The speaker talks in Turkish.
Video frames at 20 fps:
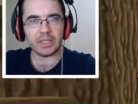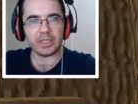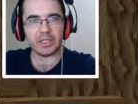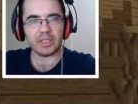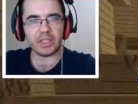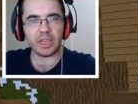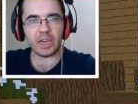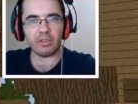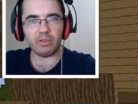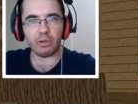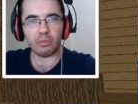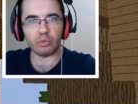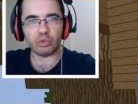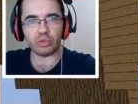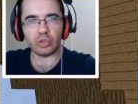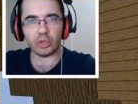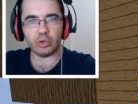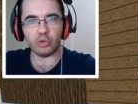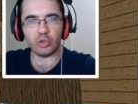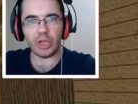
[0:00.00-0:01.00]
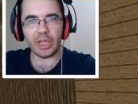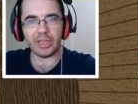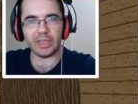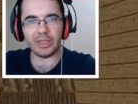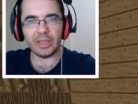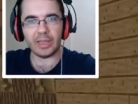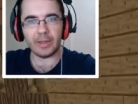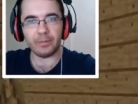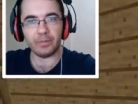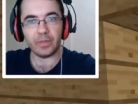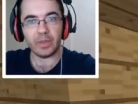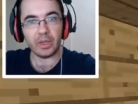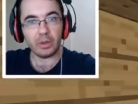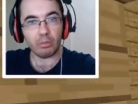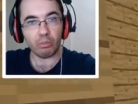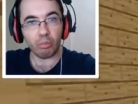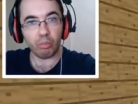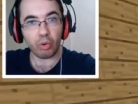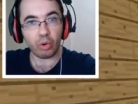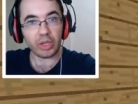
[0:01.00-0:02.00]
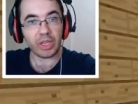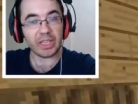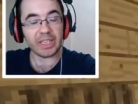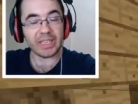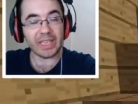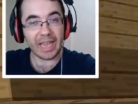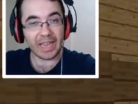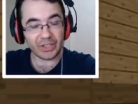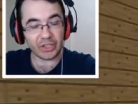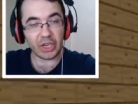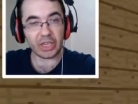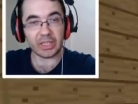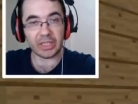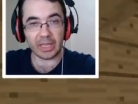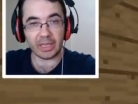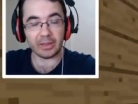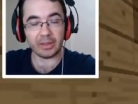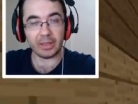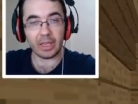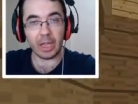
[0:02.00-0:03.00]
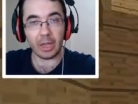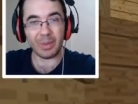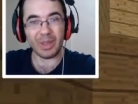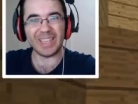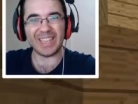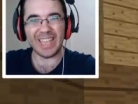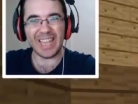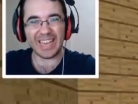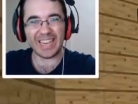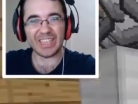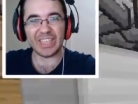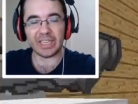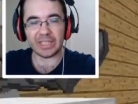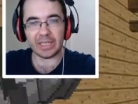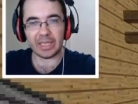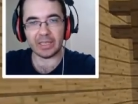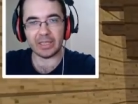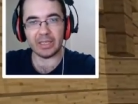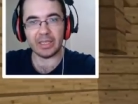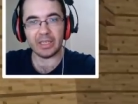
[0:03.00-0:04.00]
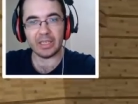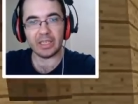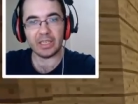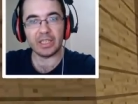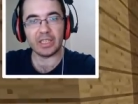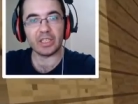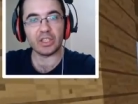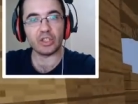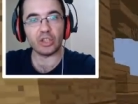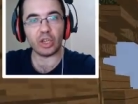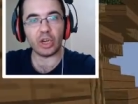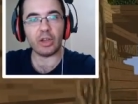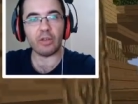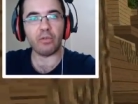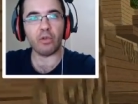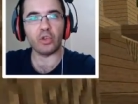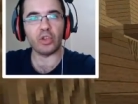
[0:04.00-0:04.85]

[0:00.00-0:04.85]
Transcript: Trafomuz da düzeldi. Bu arada gerçekten ama gerçekten trafo